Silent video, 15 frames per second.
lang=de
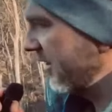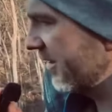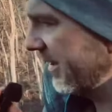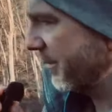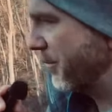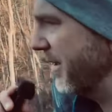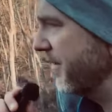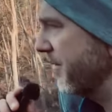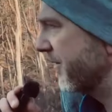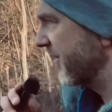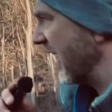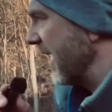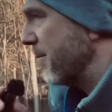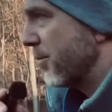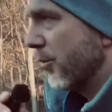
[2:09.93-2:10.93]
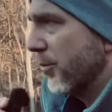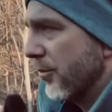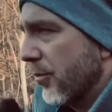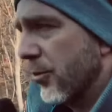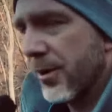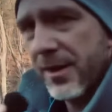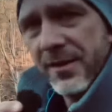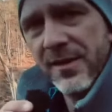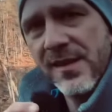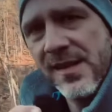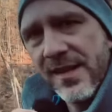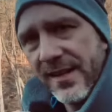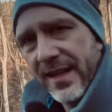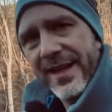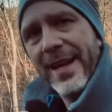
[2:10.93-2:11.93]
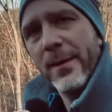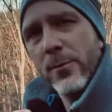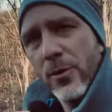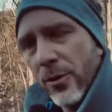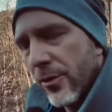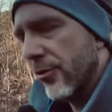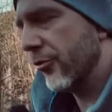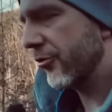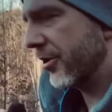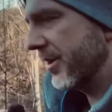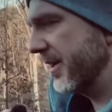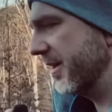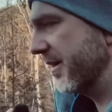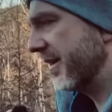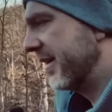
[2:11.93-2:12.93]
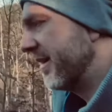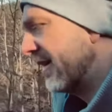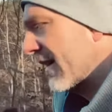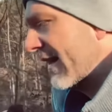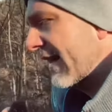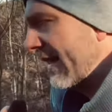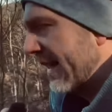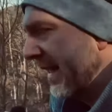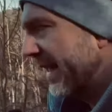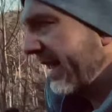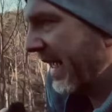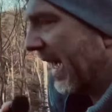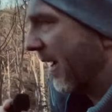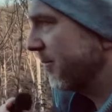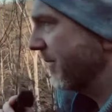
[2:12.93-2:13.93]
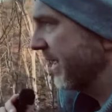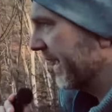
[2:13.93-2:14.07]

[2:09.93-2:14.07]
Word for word: Und ab diesem Zeitpunkt, wo dann die Alarmglocken schrillen, haben wir